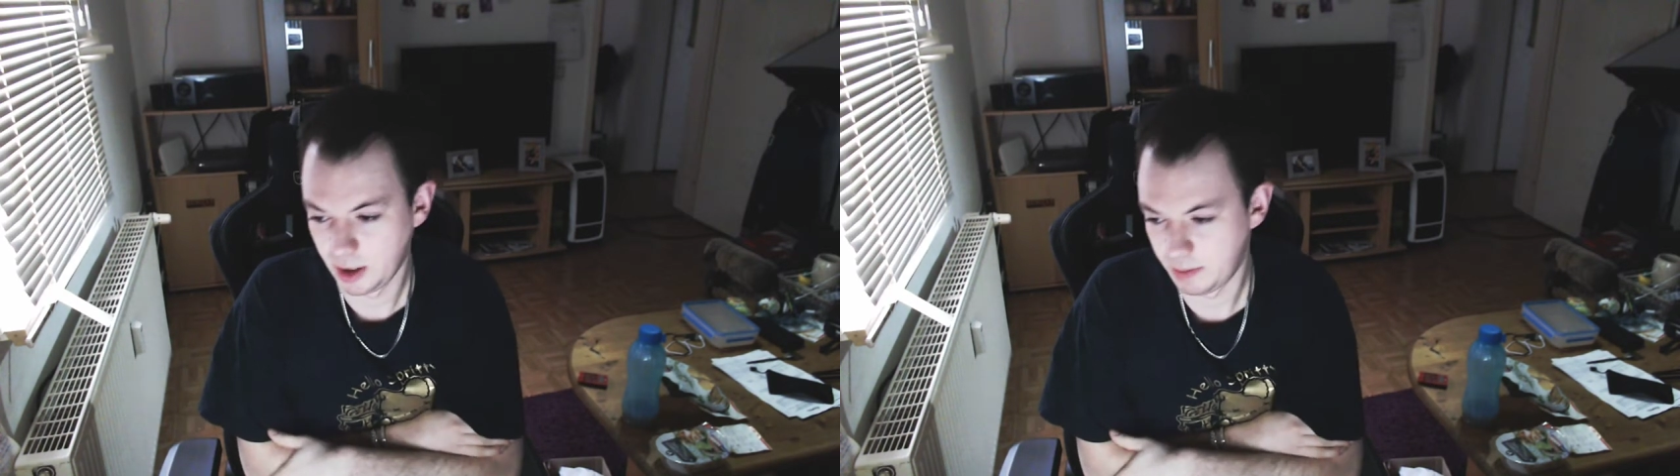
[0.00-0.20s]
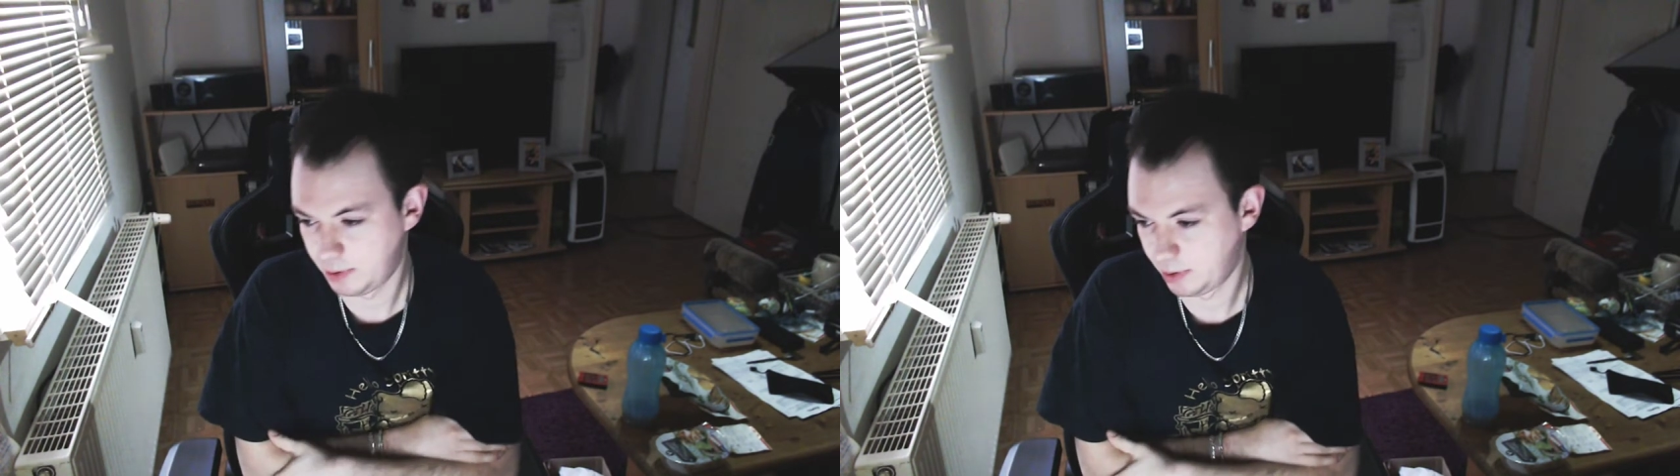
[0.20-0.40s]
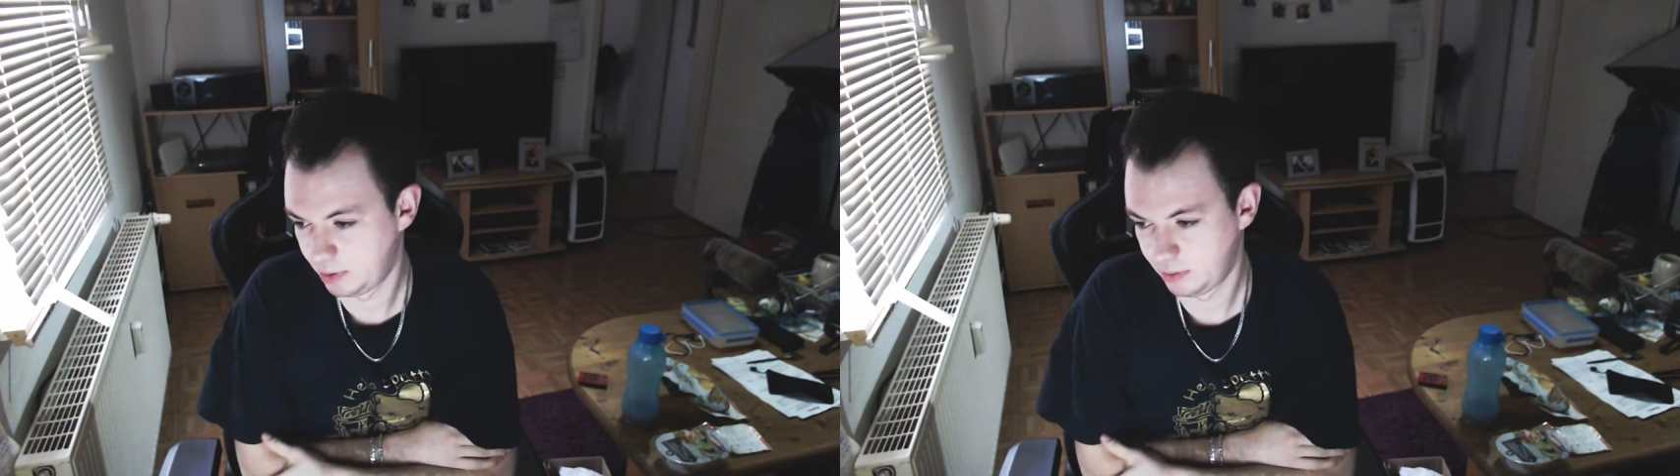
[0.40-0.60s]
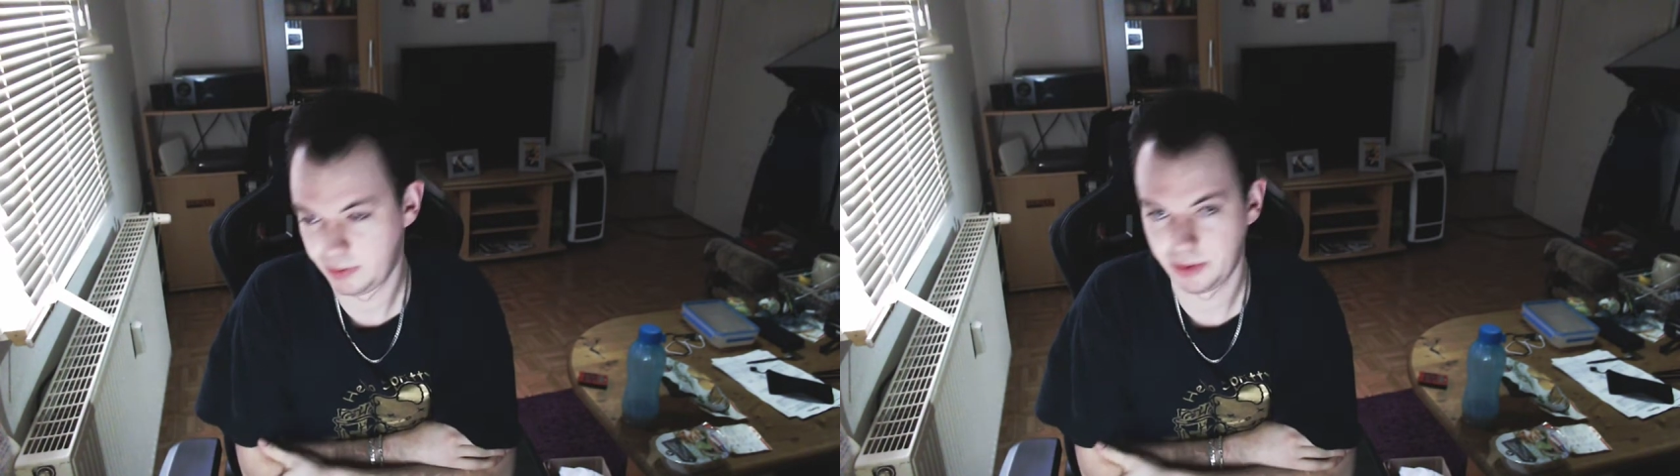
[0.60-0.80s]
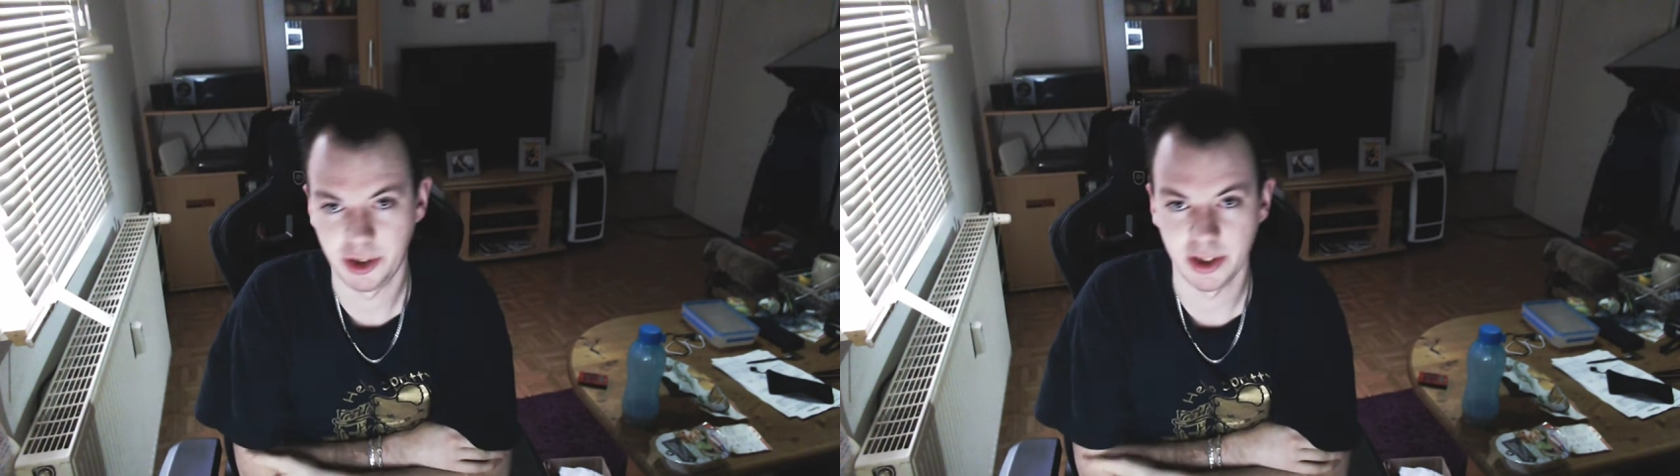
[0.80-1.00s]
Ab
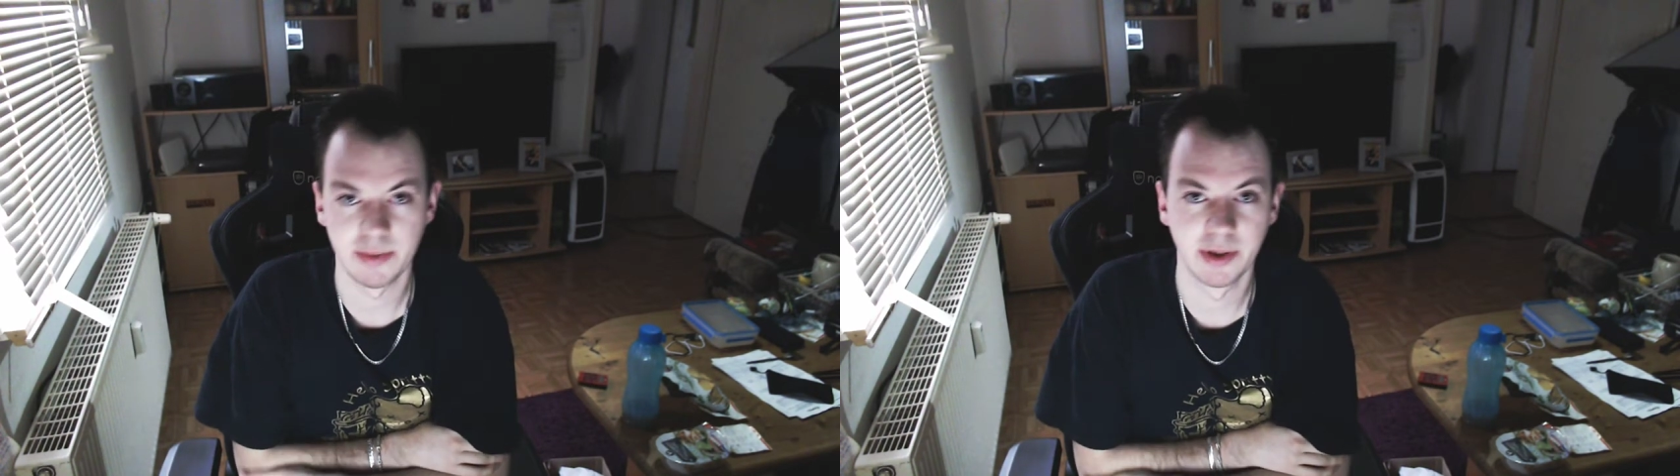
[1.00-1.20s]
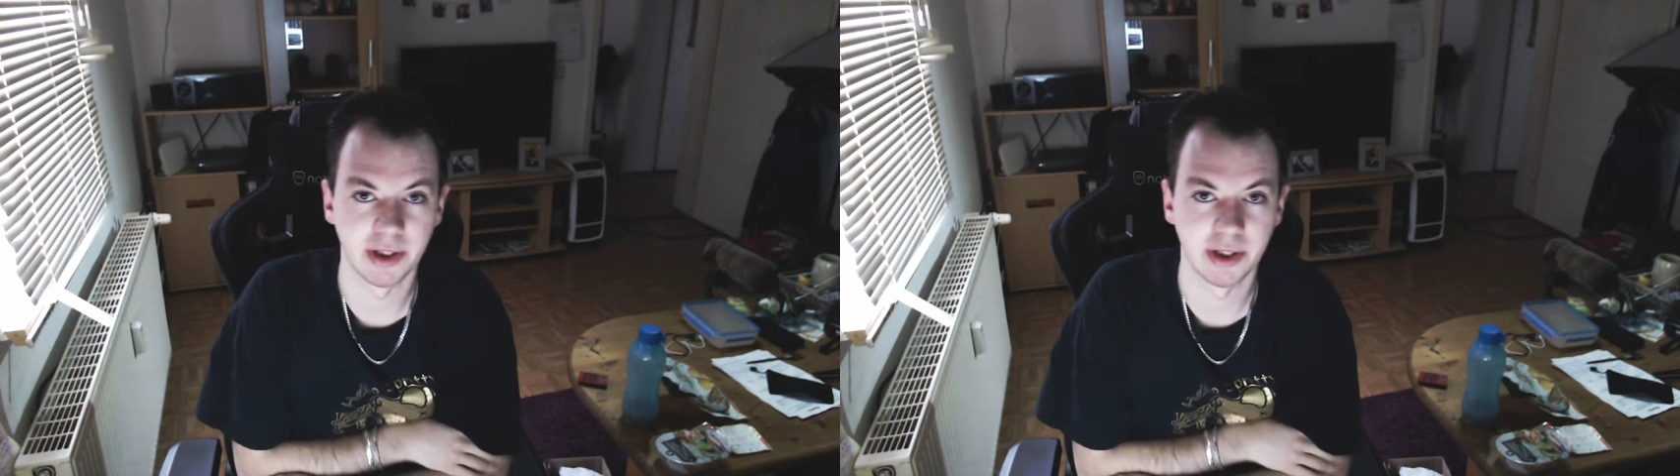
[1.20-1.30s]
schätze mal